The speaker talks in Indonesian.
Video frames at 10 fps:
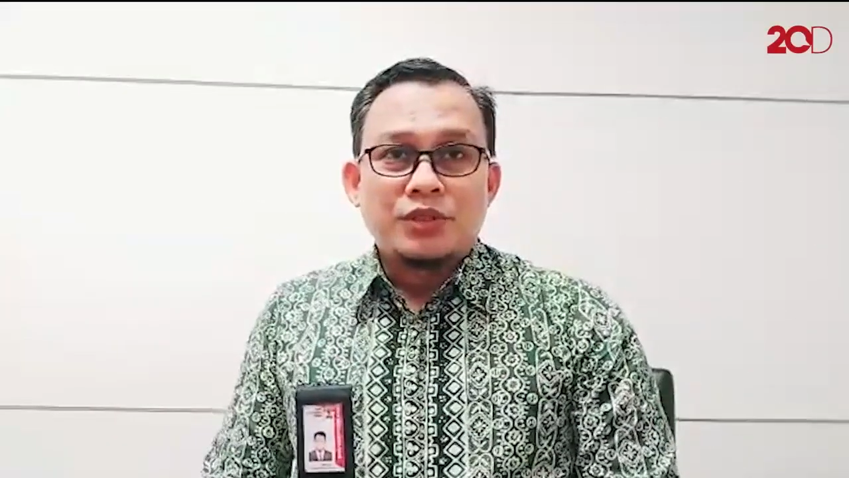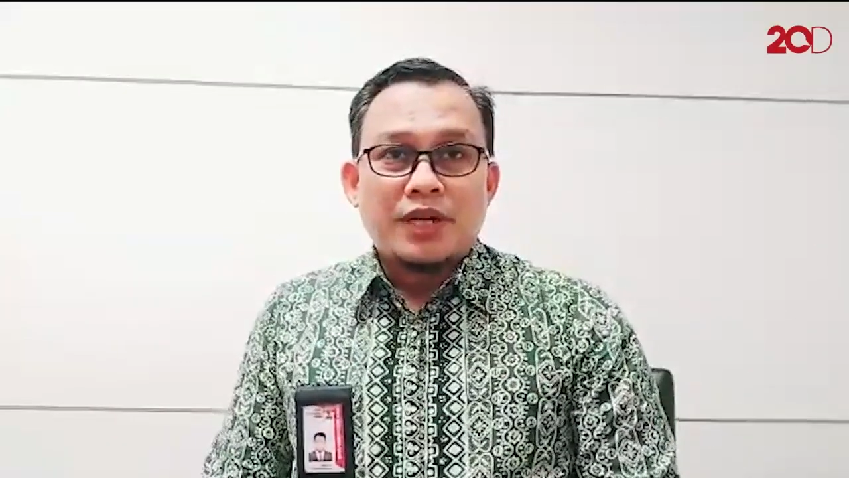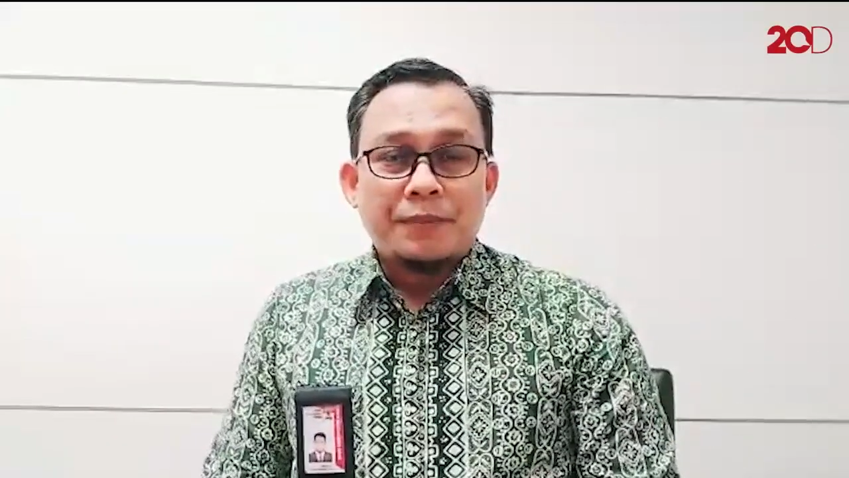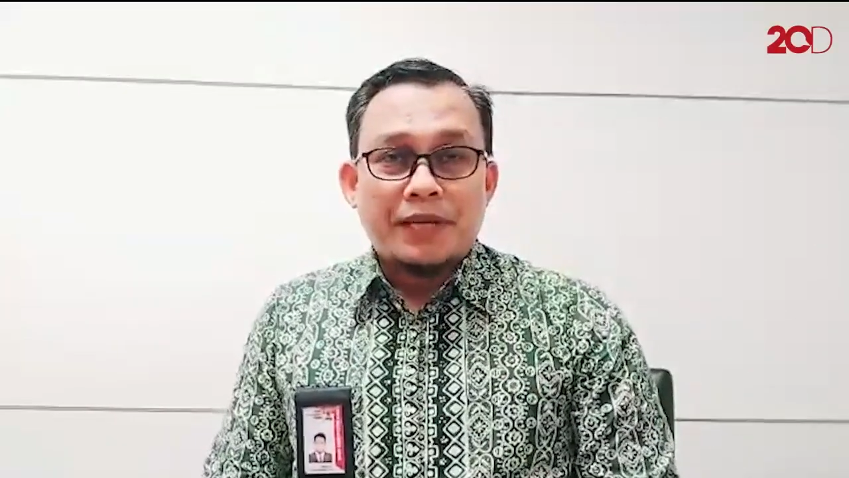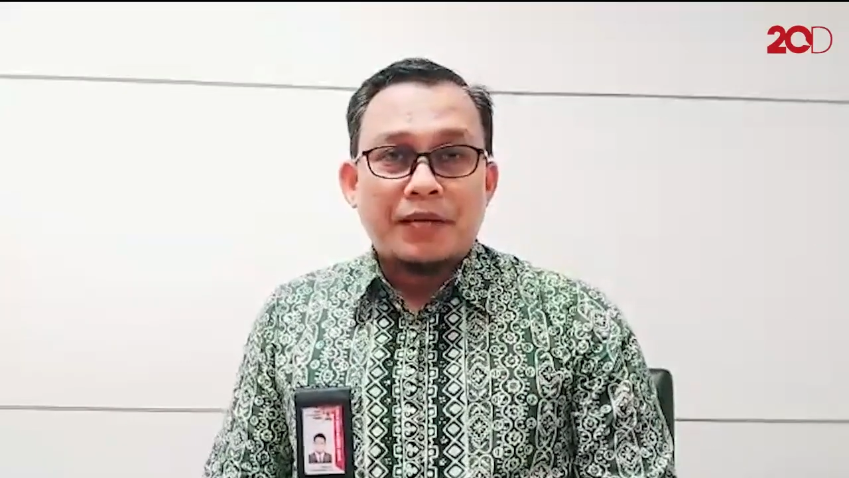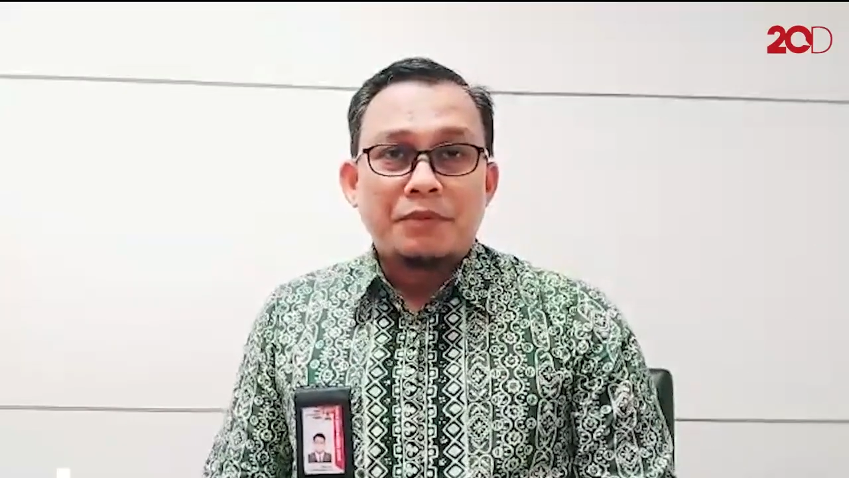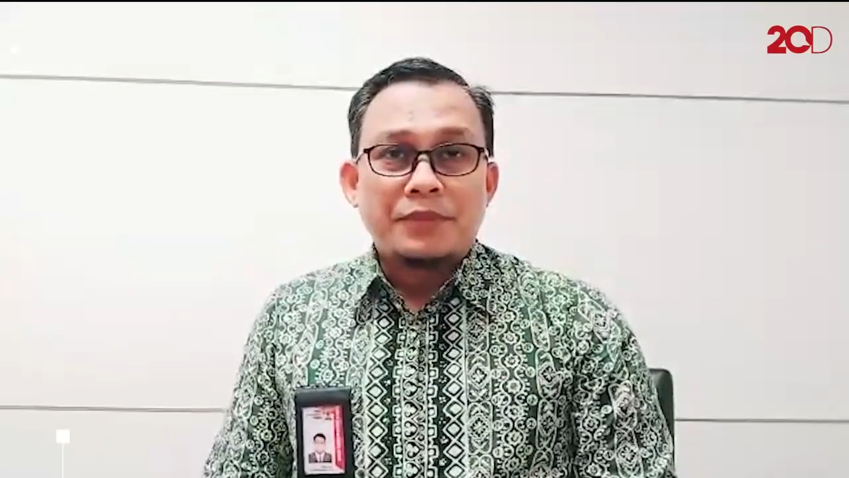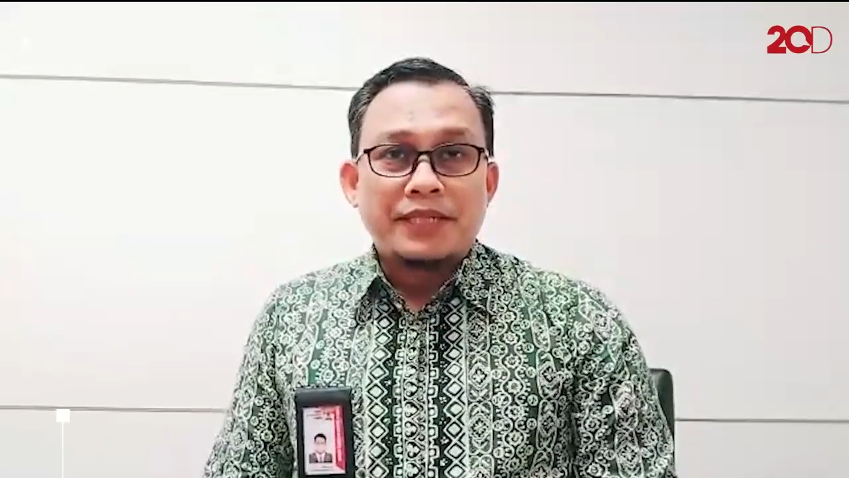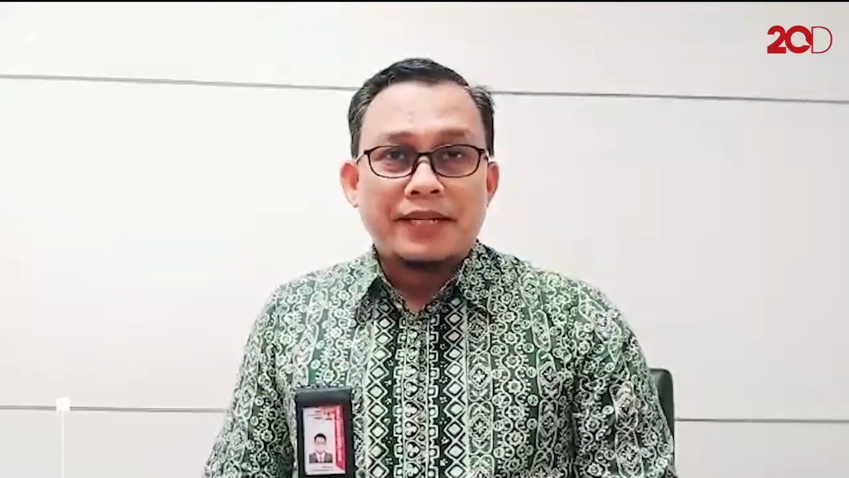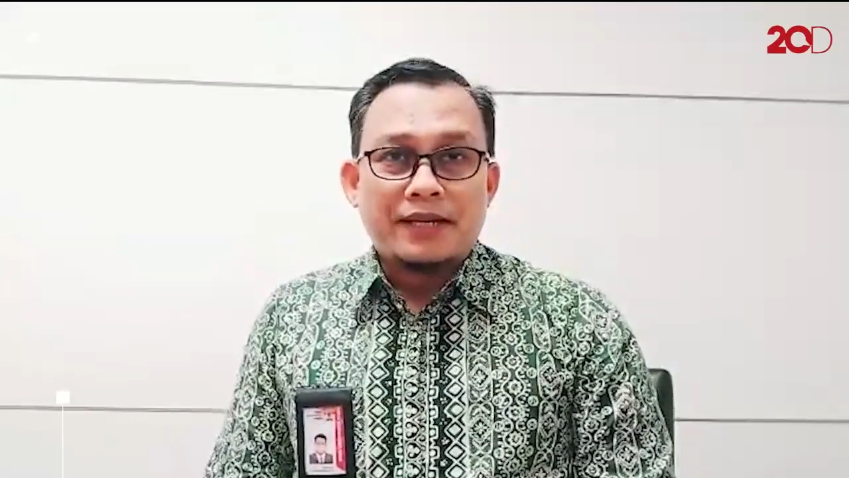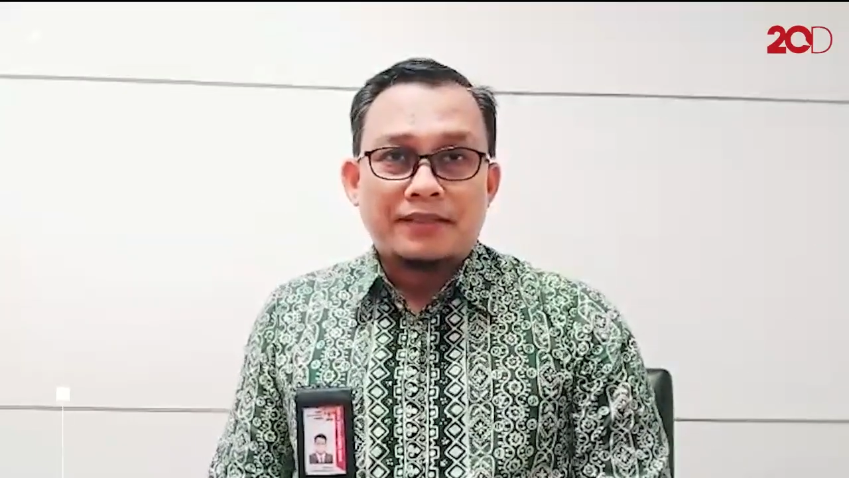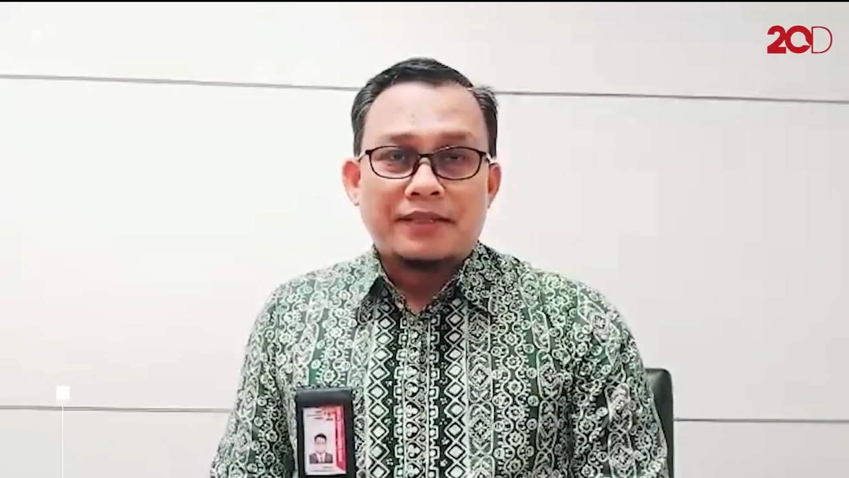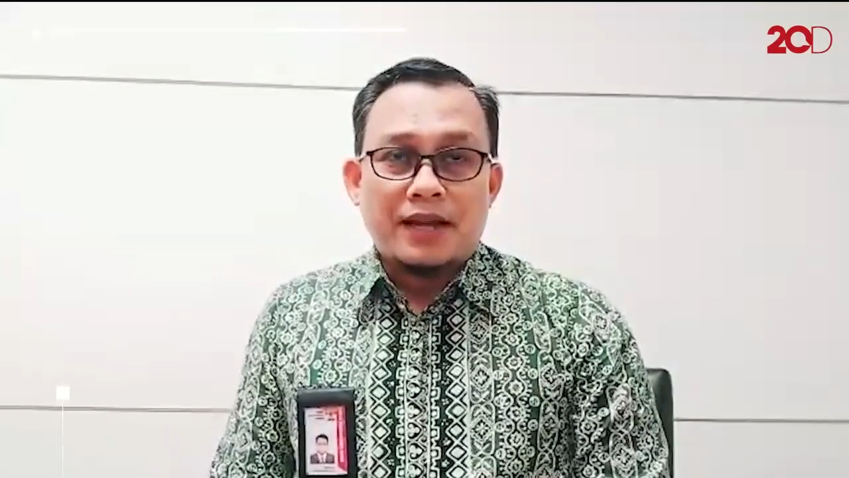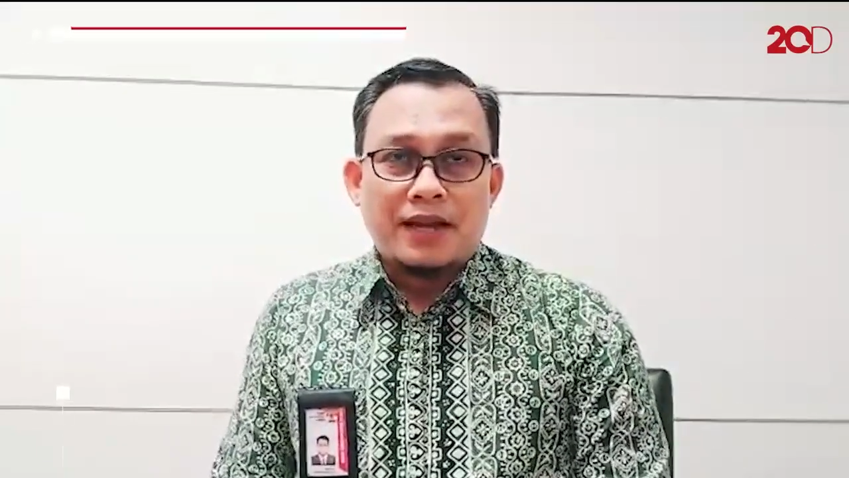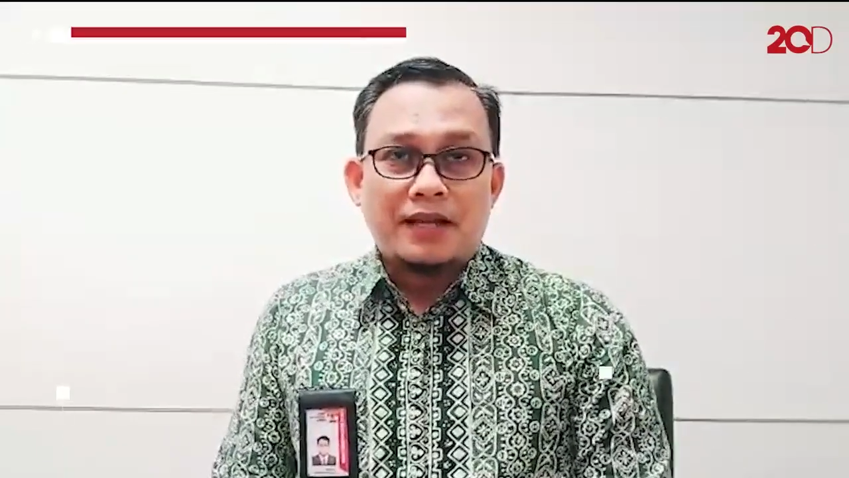KPK memberikan
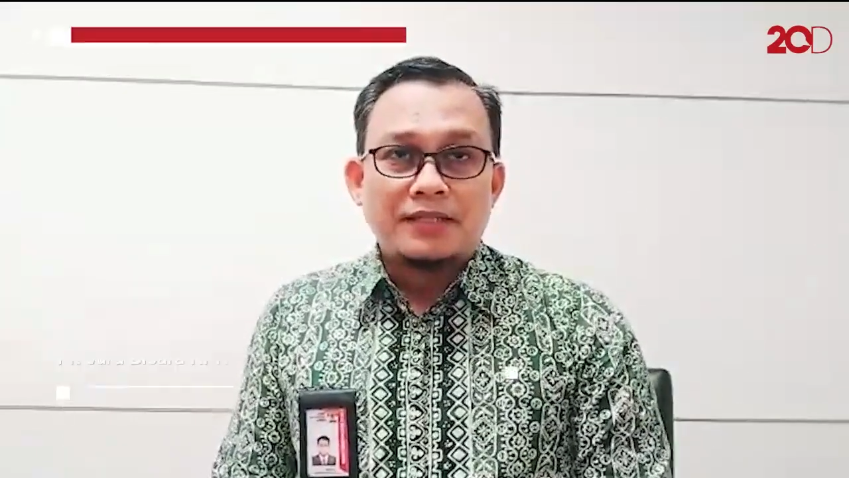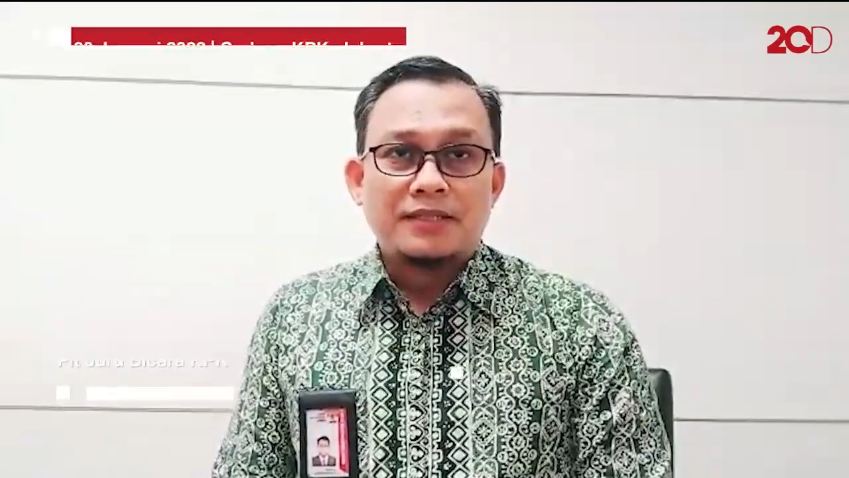hak